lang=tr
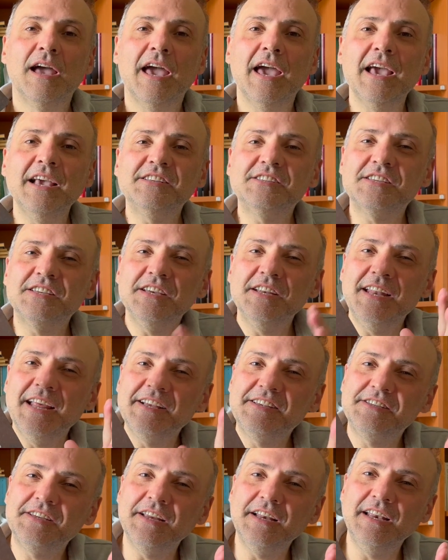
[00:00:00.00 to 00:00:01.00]
Eski
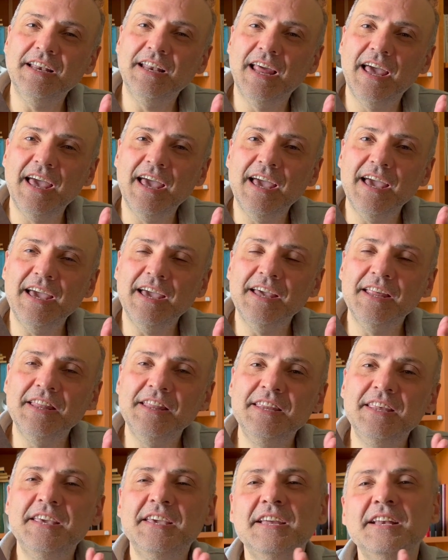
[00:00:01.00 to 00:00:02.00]
nesille
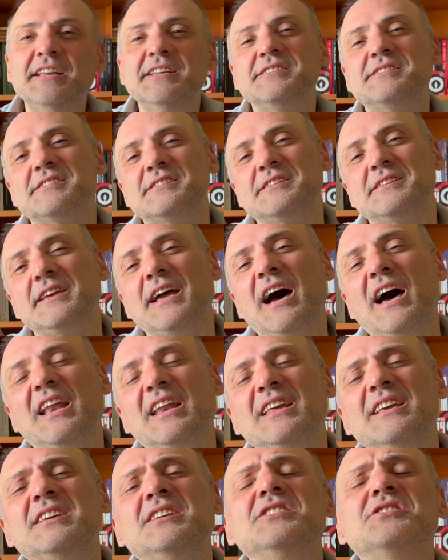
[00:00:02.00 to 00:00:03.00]
nihilist
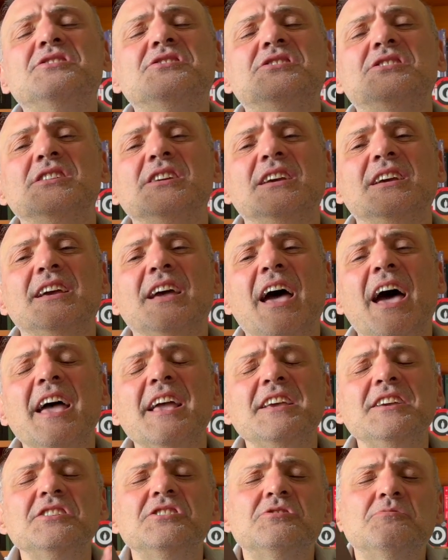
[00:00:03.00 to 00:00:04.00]
yani hiççi,
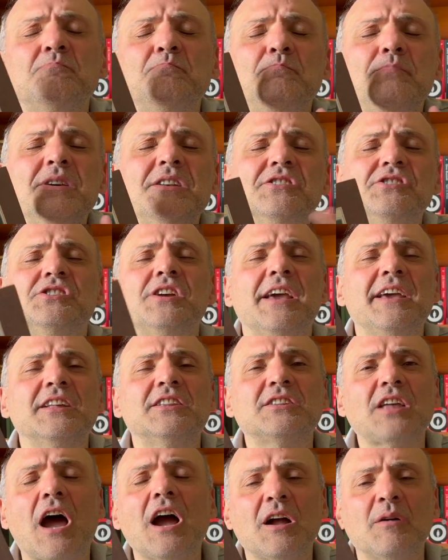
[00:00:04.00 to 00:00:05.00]
hiçbir şeyi
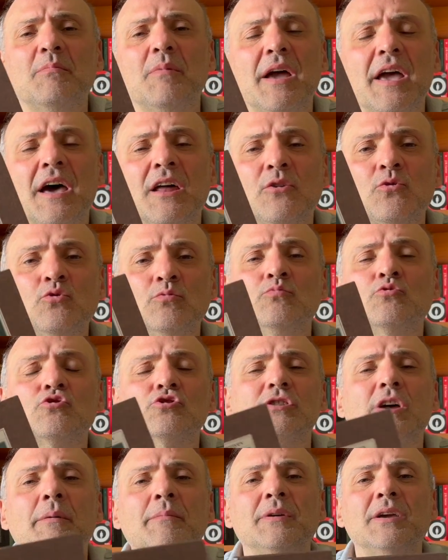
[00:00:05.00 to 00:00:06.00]
takmayan,
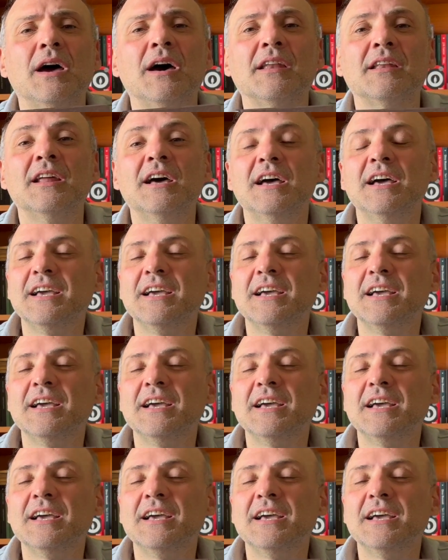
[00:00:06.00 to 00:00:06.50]
umursamayan